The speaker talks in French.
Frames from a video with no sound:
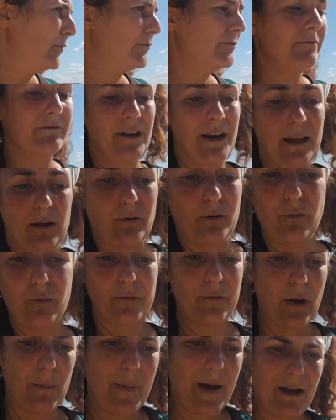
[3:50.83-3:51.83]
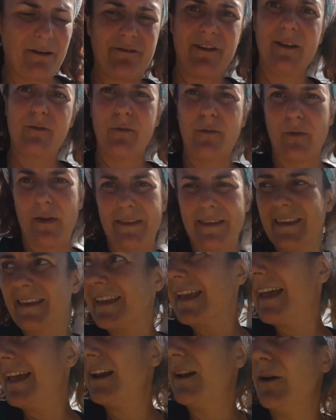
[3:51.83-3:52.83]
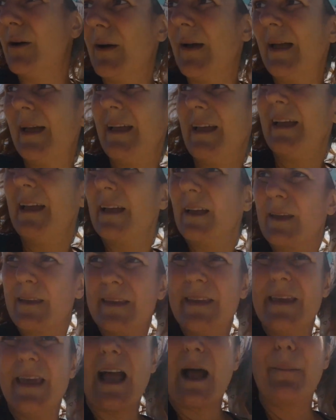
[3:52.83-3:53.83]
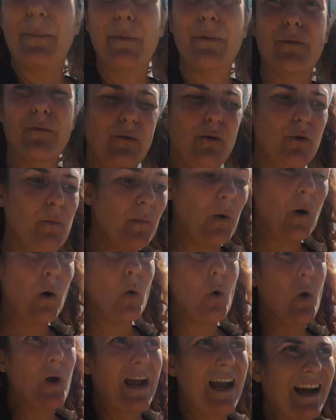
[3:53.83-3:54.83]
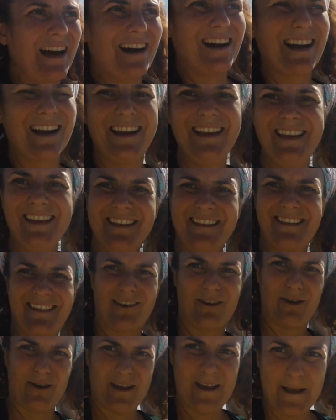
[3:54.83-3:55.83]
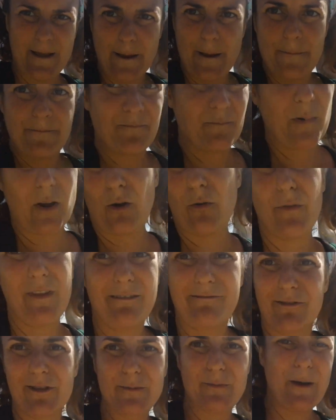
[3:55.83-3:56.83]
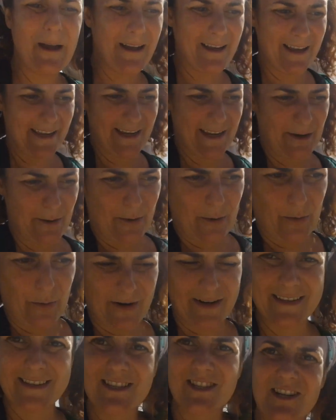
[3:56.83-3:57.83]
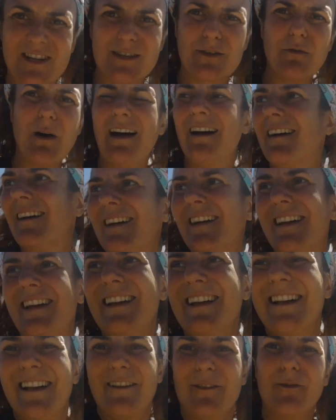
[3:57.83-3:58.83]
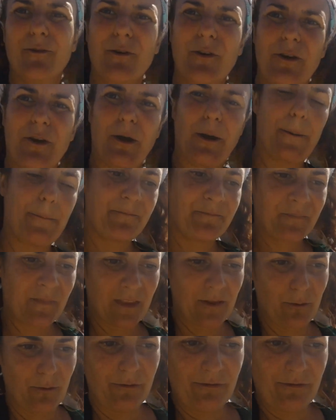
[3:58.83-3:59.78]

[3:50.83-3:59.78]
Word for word: voilà, que tout soit parfait, tout soit nickel, qu'il n'y ait absolument aucun risque, ben on n'avance pas et on reste chez soi. Donc, donc